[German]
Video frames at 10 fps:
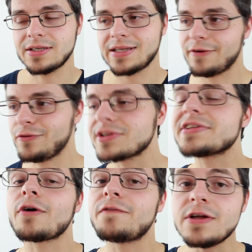Dafür ist
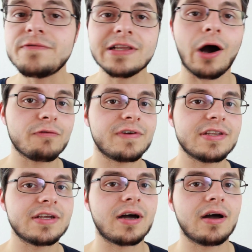es auch viel, viel
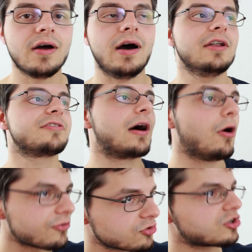aufwendiger, alles
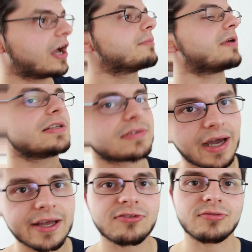rauszuschreiben, alles
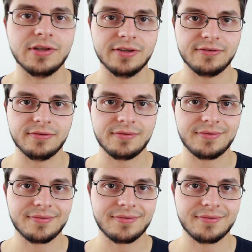reinzulesen.